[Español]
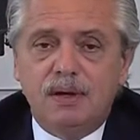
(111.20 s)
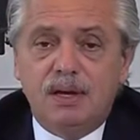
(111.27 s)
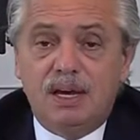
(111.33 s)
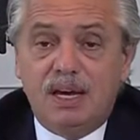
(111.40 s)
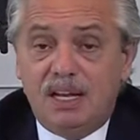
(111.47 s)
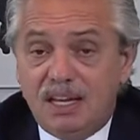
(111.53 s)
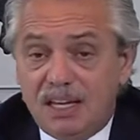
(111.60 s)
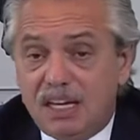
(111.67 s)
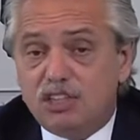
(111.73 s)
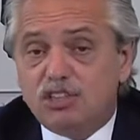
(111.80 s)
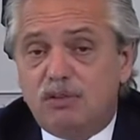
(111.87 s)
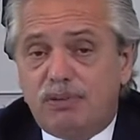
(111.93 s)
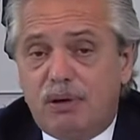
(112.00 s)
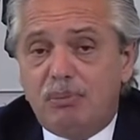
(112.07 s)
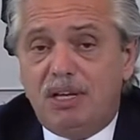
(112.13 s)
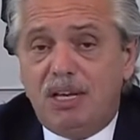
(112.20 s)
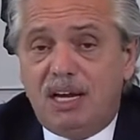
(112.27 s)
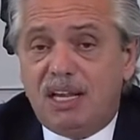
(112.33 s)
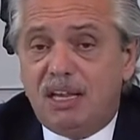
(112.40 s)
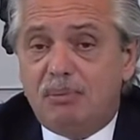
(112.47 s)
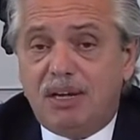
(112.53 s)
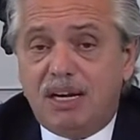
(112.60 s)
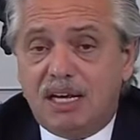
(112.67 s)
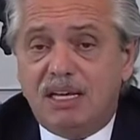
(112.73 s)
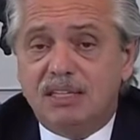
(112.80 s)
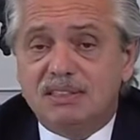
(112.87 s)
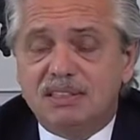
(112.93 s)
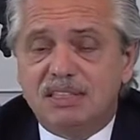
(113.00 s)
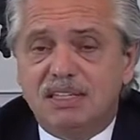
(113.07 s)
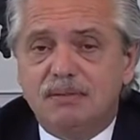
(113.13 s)
El ingreso familiar de
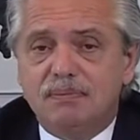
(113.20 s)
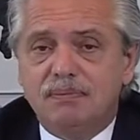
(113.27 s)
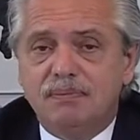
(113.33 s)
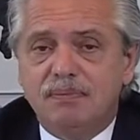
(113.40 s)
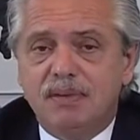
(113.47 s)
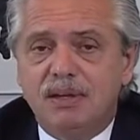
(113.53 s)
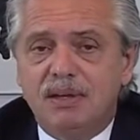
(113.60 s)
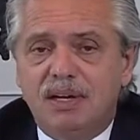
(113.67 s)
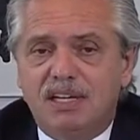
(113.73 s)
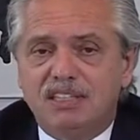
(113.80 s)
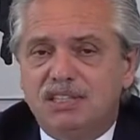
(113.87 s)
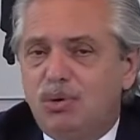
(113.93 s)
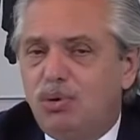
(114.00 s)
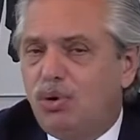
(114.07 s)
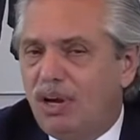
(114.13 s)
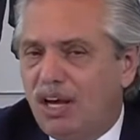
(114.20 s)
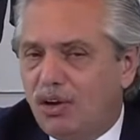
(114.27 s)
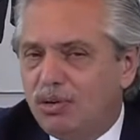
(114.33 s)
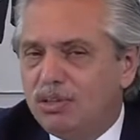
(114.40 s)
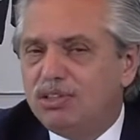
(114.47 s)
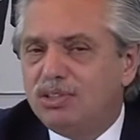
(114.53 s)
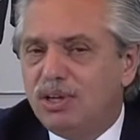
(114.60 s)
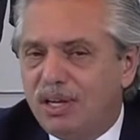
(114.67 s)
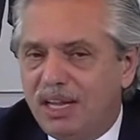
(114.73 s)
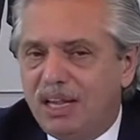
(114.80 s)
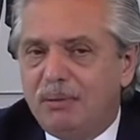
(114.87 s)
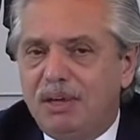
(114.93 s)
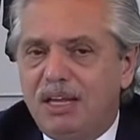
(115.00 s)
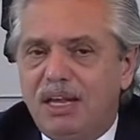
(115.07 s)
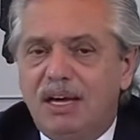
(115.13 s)
emergencia aseguró las condiciones de
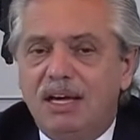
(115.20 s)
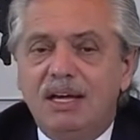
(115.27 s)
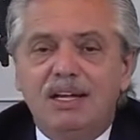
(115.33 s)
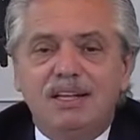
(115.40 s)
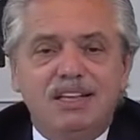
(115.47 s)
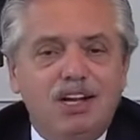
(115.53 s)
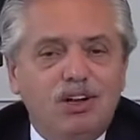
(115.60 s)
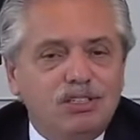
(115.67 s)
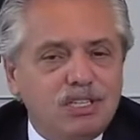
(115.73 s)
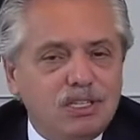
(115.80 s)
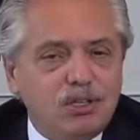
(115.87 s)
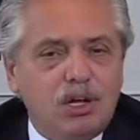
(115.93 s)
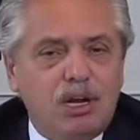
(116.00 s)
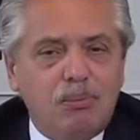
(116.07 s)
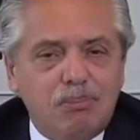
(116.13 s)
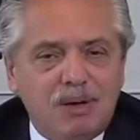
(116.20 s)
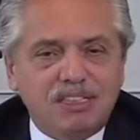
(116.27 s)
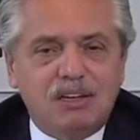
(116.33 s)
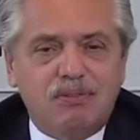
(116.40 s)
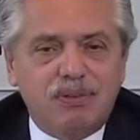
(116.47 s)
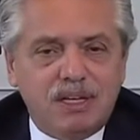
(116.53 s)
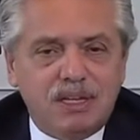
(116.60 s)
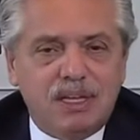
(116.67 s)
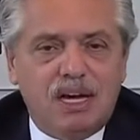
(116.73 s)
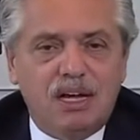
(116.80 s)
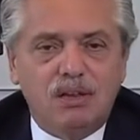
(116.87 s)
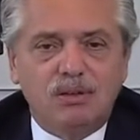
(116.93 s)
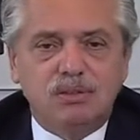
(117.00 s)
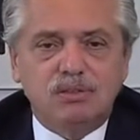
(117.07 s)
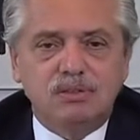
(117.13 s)
vida de los sectores más
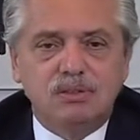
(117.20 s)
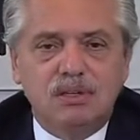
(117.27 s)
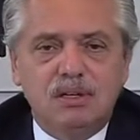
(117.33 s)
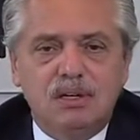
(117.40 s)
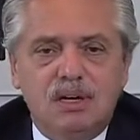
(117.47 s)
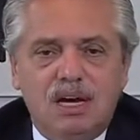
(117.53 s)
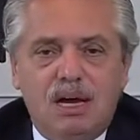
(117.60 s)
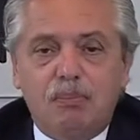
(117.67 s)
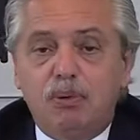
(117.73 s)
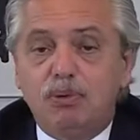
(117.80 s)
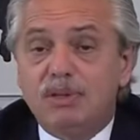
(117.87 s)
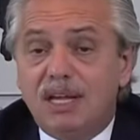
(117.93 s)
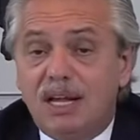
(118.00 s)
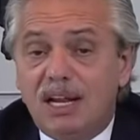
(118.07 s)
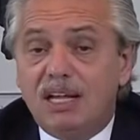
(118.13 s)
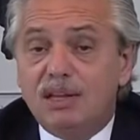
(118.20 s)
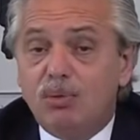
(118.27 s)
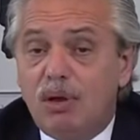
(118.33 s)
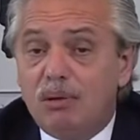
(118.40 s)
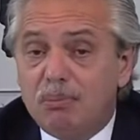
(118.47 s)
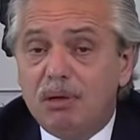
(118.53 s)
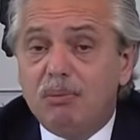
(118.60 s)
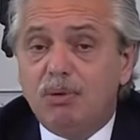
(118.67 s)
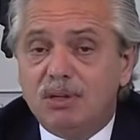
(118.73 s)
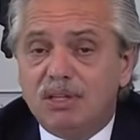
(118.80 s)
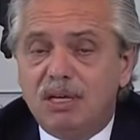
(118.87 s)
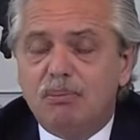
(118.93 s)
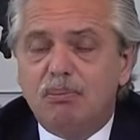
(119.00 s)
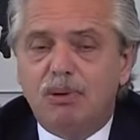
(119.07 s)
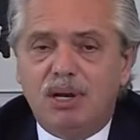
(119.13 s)
afectados apuntalando al mismo
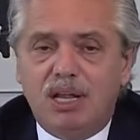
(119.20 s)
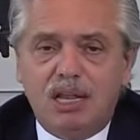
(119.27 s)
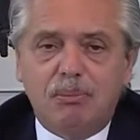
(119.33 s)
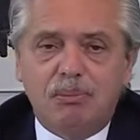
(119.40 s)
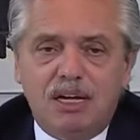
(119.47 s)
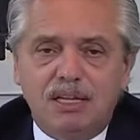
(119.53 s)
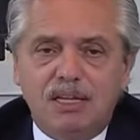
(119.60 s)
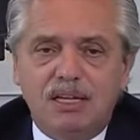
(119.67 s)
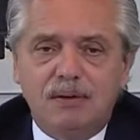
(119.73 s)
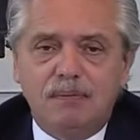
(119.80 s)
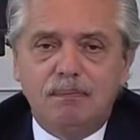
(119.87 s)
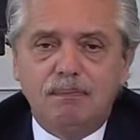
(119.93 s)
tiempo la demanda.